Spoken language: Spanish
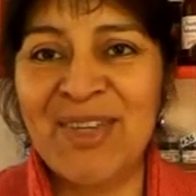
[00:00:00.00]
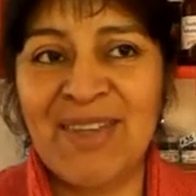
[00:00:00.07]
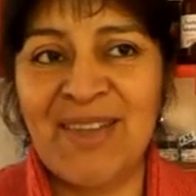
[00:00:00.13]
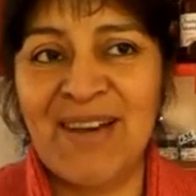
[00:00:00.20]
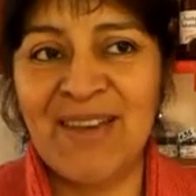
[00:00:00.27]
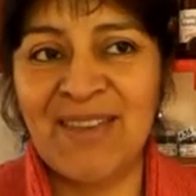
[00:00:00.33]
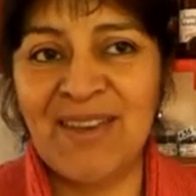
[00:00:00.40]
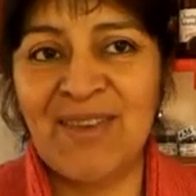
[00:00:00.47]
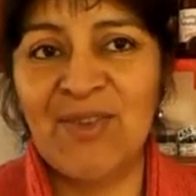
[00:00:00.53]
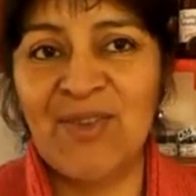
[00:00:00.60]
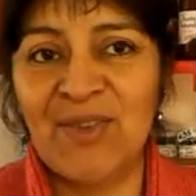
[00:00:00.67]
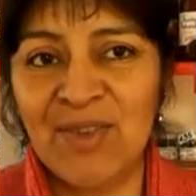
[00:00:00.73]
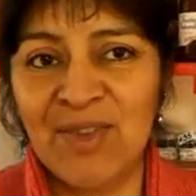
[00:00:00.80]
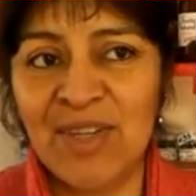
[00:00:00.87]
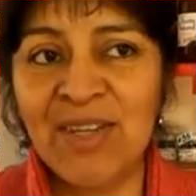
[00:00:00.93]
Darte a
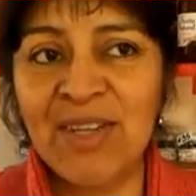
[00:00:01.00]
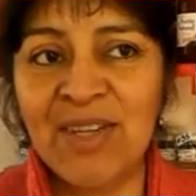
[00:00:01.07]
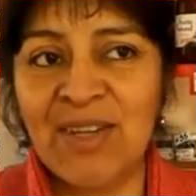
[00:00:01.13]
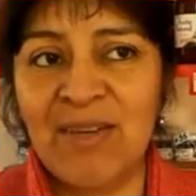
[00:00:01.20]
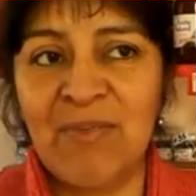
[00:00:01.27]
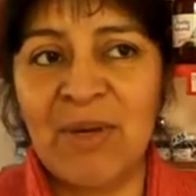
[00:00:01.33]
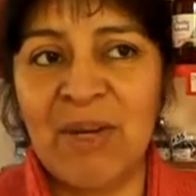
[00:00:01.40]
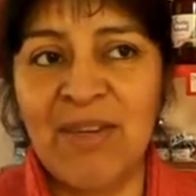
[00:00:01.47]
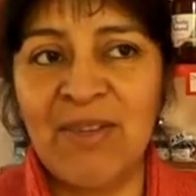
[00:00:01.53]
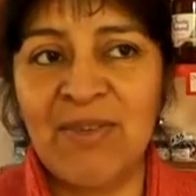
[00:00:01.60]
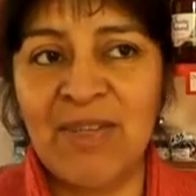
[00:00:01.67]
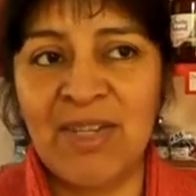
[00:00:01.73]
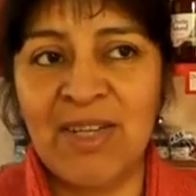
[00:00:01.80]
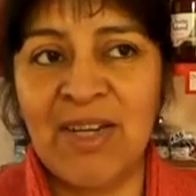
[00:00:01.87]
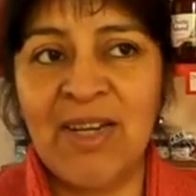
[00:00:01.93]
conocer y que por ahí te
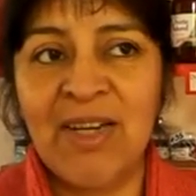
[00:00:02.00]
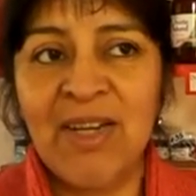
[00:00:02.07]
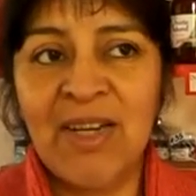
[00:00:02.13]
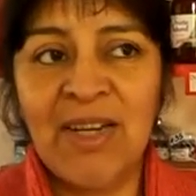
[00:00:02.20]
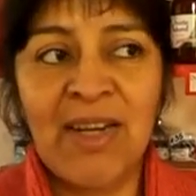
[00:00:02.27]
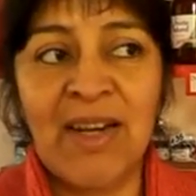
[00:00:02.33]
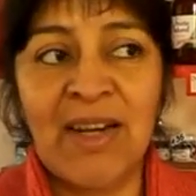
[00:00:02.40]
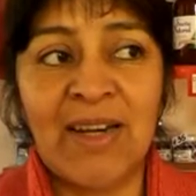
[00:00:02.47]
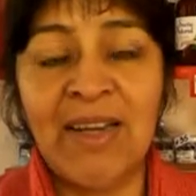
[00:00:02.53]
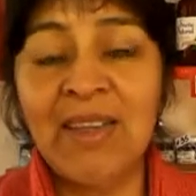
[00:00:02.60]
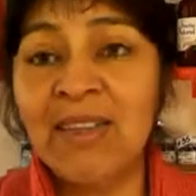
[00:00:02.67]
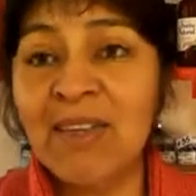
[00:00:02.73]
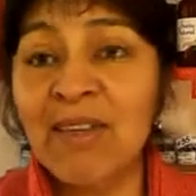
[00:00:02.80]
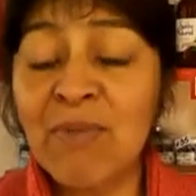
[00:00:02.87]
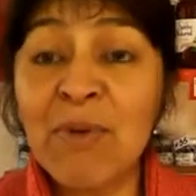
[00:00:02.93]
vaya la
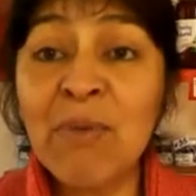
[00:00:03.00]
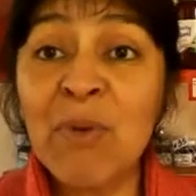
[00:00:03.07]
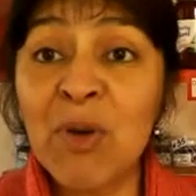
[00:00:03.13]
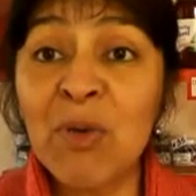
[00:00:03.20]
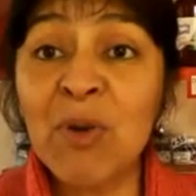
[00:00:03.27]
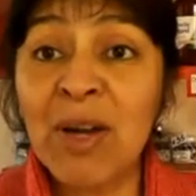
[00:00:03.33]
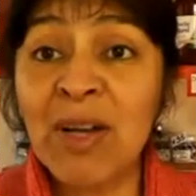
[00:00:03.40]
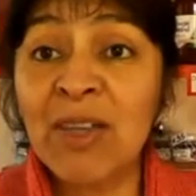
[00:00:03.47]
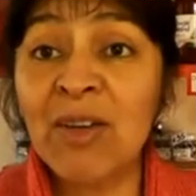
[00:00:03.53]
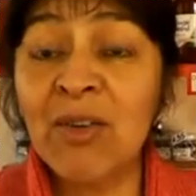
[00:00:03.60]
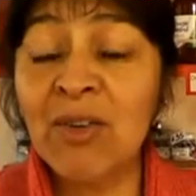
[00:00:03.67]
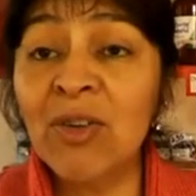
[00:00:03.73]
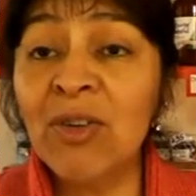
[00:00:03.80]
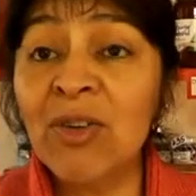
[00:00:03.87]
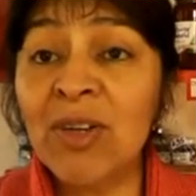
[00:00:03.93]
gente del mismo lugar te
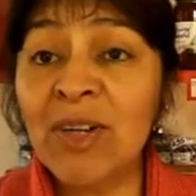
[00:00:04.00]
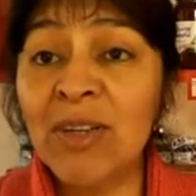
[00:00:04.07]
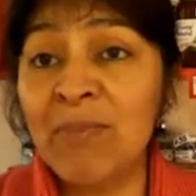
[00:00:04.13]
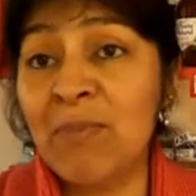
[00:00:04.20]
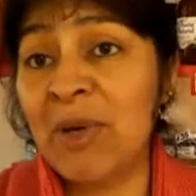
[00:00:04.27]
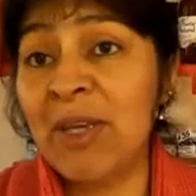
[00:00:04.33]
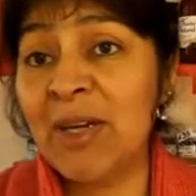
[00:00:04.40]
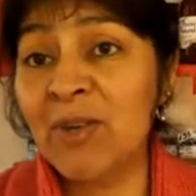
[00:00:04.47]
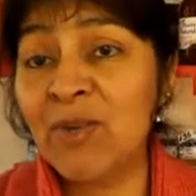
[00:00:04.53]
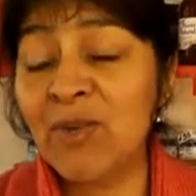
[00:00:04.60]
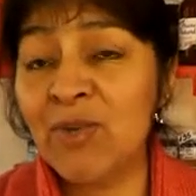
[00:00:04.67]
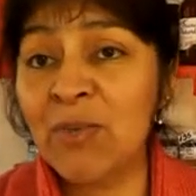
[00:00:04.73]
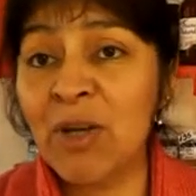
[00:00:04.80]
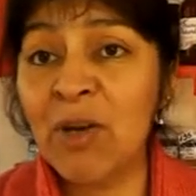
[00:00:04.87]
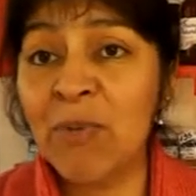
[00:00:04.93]
conozca y pueda
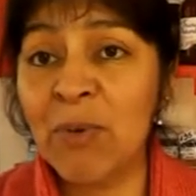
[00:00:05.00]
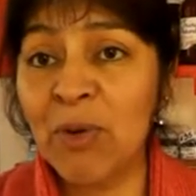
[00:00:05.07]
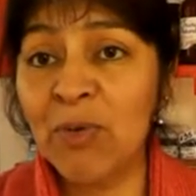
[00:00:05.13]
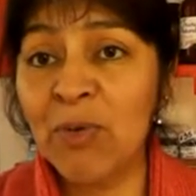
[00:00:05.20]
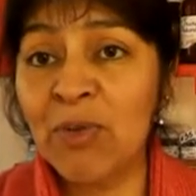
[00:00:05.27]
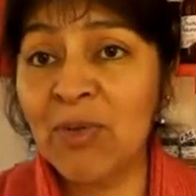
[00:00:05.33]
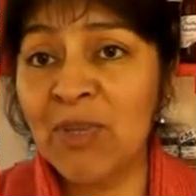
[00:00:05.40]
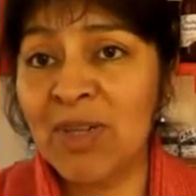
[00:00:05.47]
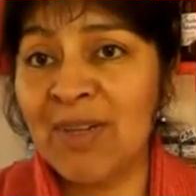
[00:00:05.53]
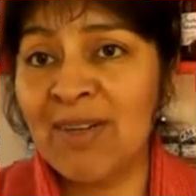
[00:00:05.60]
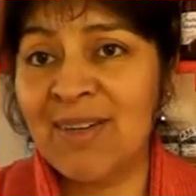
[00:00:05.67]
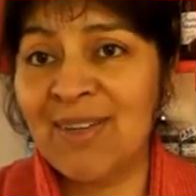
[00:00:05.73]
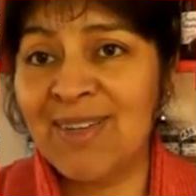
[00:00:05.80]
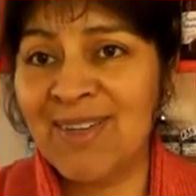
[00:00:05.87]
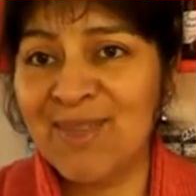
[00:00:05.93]
consumir los productos que,
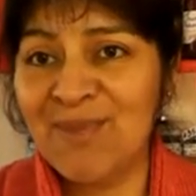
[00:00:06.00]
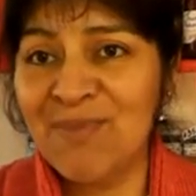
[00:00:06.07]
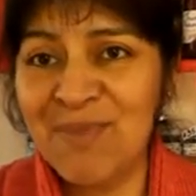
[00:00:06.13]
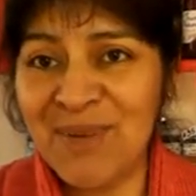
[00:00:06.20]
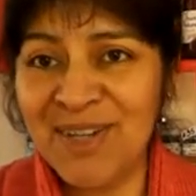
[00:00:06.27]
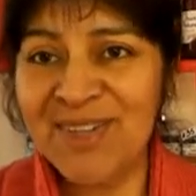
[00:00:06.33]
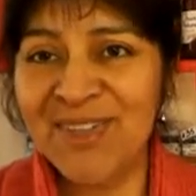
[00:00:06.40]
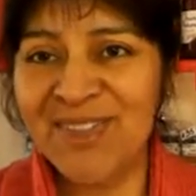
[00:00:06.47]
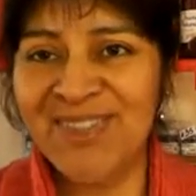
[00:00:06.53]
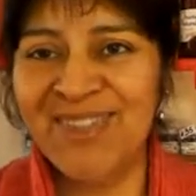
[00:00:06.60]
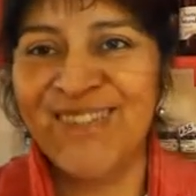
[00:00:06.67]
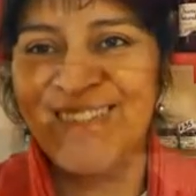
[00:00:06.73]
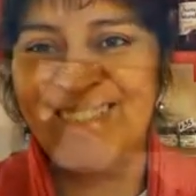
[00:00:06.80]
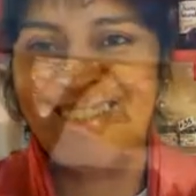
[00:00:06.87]
que son buenos.